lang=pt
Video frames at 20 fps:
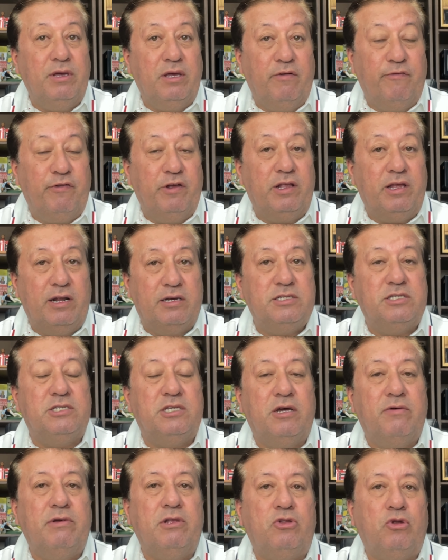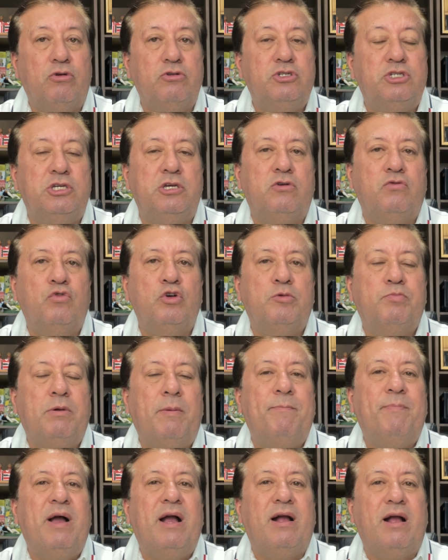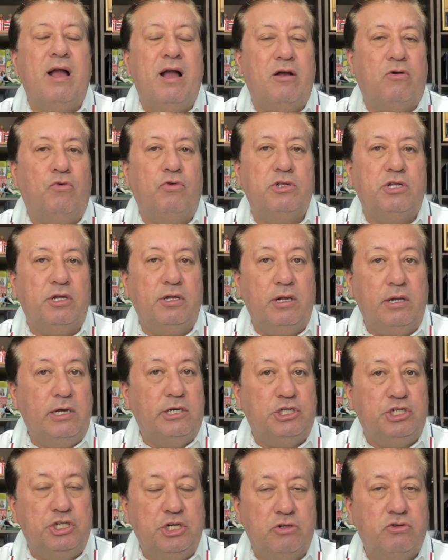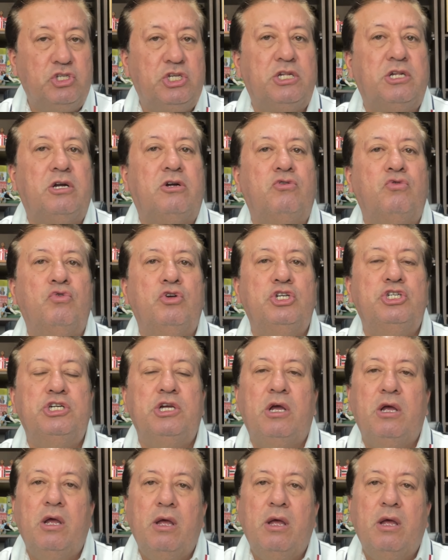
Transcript: Hein? A federação entrou no circuito para pagar a conta de energia do Santa Cruz.